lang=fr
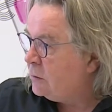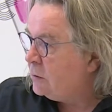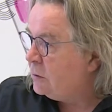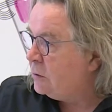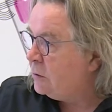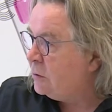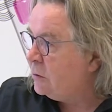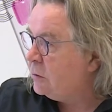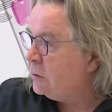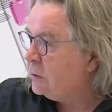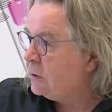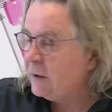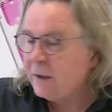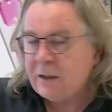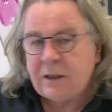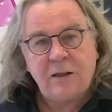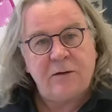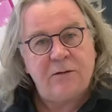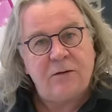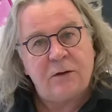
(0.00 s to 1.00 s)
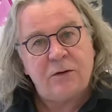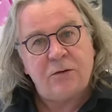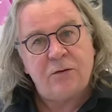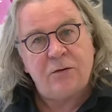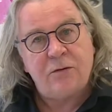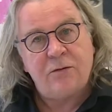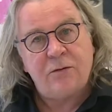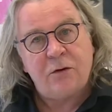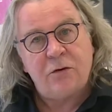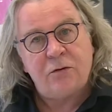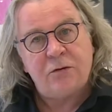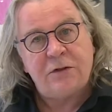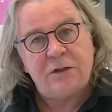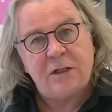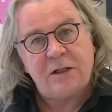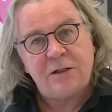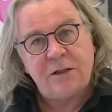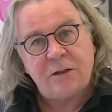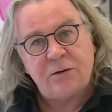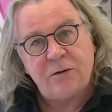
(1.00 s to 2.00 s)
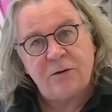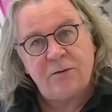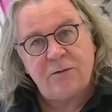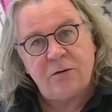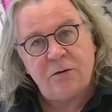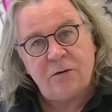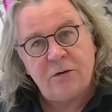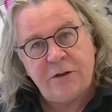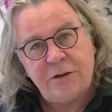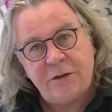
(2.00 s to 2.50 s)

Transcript: l'écrivain suivant, le stagiaire suivant lit